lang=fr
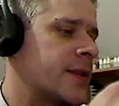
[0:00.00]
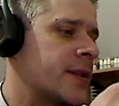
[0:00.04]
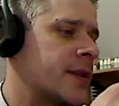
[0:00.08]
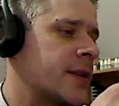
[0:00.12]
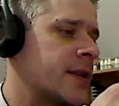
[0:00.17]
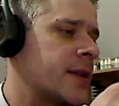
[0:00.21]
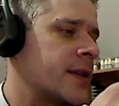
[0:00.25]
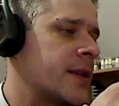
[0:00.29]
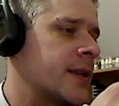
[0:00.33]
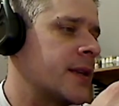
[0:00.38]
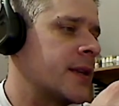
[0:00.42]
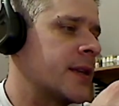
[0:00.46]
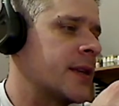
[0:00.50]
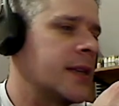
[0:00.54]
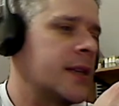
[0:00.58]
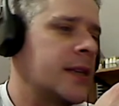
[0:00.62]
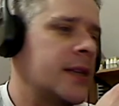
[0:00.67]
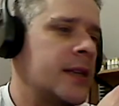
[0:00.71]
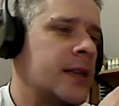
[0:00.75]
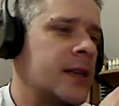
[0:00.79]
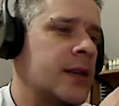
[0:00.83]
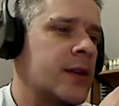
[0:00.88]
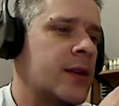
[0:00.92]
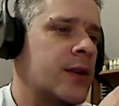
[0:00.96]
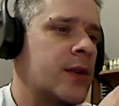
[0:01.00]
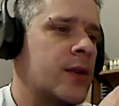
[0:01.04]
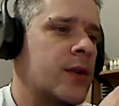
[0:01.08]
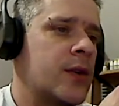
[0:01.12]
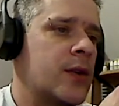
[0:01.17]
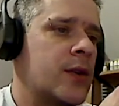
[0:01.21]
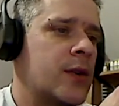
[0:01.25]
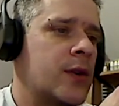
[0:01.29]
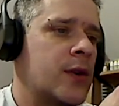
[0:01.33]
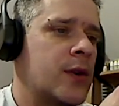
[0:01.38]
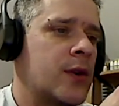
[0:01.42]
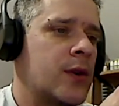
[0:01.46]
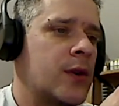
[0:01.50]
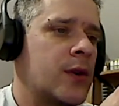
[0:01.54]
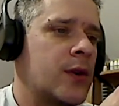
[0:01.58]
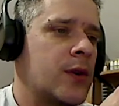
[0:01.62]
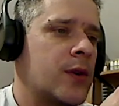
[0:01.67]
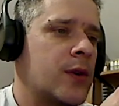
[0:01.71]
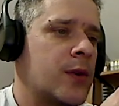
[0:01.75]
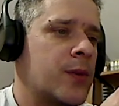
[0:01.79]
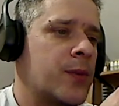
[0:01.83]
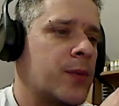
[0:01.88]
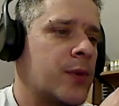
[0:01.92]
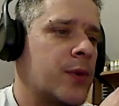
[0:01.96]
C'est écrit
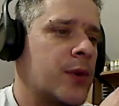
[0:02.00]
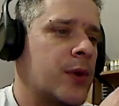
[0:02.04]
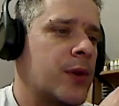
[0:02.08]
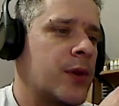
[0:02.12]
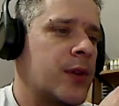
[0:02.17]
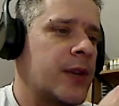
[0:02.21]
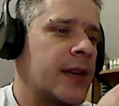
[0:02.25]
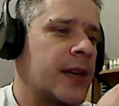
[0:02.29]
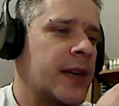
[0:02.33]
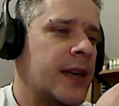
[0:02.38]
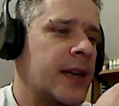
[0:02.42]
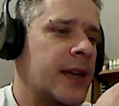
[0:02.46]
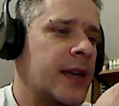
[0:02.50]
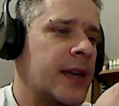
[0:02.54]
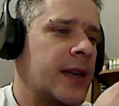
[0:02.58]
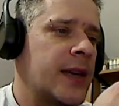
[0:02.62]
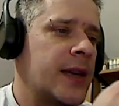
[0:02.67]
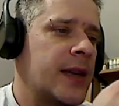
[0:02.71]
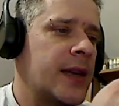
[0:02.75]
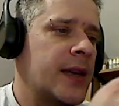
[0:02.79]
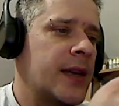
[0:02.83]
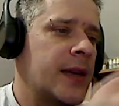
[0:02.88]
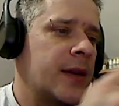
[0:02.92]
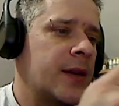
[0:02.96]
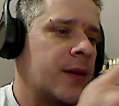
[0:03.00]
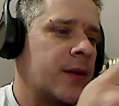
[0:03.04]
en polonais,